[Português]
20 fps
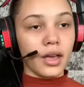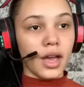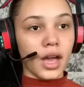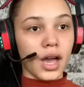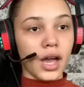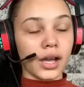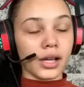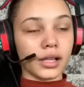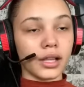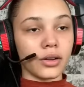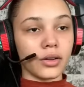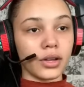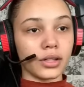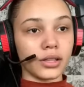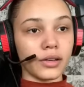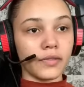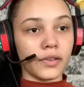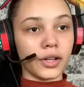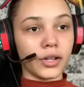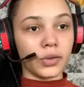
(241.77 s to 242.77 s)
A Claronha tá
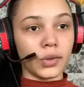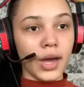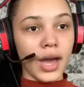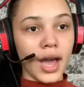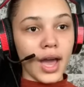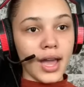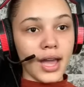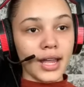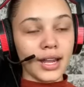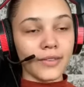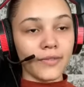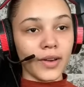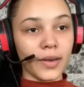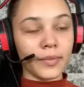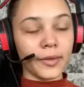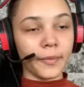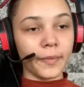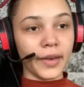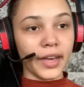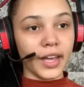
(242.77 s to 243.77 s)
falando, ah, ele vai
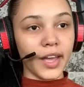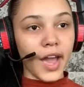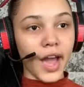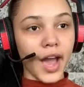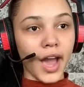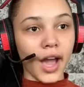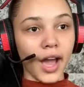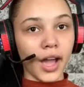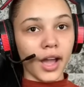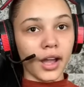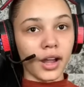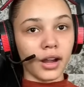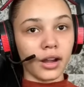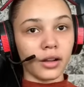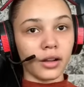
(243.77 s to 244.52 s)
me pegar.